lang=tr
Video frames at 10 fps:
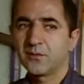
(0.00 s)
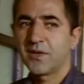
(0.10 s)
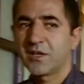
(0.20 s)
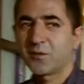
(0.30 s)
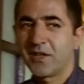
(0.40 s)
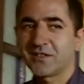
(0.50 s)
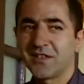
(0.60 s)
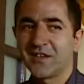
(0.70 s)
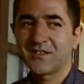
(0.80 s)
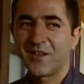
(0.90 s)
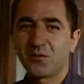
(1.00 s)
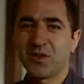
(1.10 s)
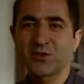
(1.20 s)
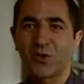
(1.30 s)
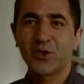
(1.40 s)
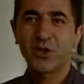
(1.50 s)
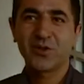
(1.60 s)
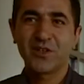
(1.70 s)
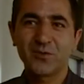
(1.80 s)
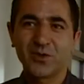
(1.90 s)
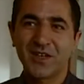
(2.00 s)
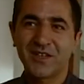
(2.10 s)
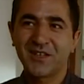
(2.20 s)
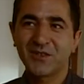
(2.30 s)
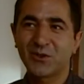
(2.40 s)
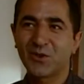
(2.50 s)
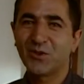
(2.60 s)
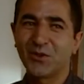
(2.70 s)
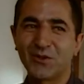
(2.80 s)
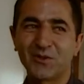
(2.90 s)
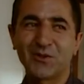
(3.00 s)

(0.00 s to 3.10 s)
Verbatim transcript: Bak ben saklambaç oynamayı bırakalı çok oldu.